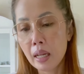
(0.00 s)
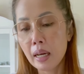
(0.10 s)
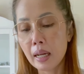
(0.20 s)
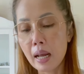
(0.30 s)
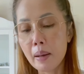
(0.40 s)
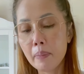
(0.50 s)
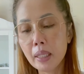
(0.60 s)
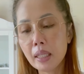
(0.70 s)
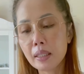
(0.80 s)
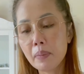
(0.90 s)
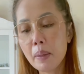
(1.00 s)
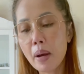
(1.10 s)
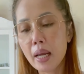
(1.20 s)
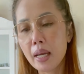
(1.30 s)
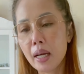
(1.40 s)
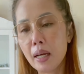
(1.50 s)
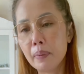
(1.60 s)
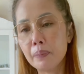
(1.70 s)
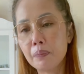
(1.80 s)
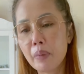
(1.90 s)
แล้วก็มันก็จะมีใบอ่า
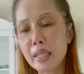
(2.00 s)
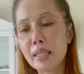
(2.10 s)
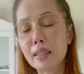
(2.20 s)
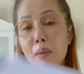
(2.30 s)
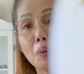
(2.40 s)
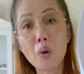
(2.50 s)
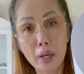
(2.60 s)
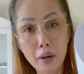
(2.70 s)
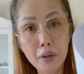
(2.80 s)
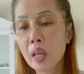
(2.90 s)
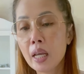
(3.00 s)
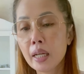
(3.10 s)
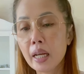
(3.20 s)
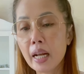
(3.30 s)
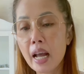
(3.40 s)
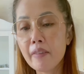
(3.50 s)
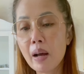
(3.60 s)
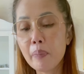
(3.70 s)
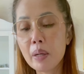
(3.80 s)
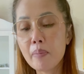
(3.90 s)
ใบจากตำรวจเนาะคล้ายๆ
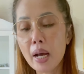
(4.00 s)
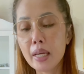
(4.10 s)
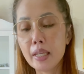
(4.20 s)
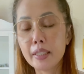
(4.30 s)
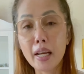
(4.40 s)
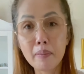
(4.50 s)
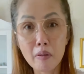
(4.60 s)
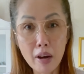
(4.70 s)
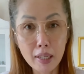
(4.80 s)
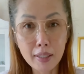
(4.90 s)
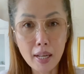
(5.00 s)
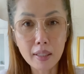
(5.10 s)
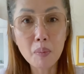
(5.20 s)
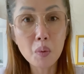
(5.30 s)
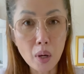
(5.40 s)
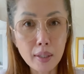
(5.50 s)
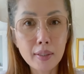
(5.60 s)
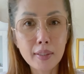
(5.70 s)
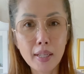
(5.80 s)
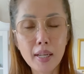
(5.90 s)
ว่าเป็นใบเช็คประวัติจากตำรวจ
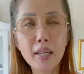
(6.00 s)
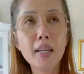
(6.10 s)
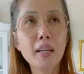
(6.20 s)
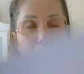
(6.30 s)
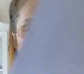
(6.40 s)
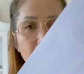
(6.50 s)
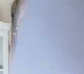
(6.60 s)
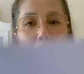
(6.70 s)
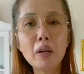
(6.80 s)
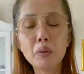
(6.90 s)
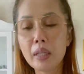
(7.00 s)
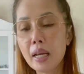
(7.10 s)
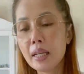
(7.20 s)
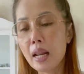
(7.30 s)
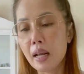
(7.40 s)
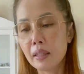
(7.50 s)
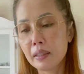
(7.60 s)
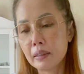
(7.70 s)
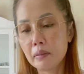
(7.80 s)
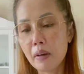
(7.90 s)
นะคะเช็คประวัติลูกชายนี่แหละ
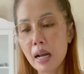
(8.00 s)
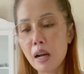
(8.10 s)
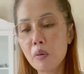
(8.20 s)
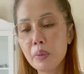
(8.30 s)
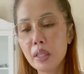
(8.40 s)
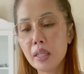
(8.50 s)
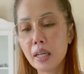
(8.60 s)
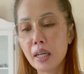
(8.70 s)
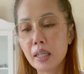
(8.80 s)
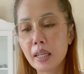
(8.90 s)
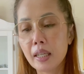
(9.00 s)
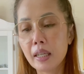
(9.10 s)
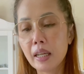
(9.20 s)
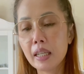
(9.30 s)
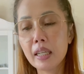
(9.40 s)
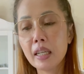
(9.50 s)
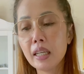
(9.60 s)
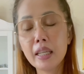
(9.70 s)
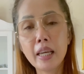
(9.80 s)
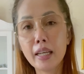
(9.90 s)
ว่าเขามีอ่า่องเค
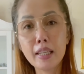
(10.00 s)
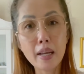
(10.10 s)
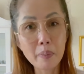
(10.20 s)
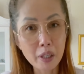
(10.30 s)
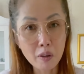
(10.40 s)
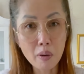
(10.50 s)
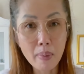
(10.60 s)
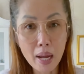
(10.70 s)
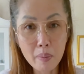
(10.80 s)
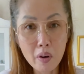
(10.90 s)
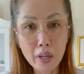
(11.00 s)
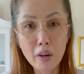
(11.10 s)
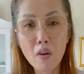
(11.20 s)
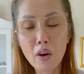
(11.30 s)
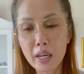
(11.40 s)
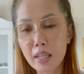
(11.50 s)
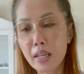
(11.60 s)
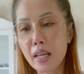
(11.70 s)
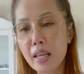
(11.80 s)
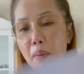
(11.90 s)
ยเฮ็ดอี่ยงผิดกฎหมายบ่ได้ก่อคดี
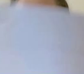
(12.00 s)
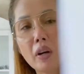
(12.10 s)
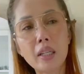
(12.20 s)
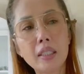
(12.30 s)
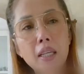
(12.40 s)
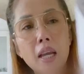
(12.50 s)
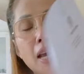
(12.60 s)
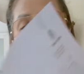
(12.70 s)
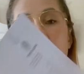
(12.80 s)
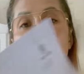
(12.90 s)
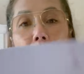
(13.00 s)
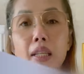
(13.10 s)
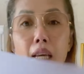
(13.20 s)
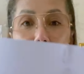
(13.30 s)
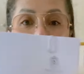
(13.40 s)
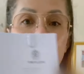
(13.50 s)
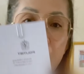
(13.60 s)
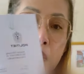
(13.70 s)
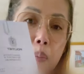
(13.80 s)
ใดหยังบ่กนที่เขาก็เขียนอันเข้า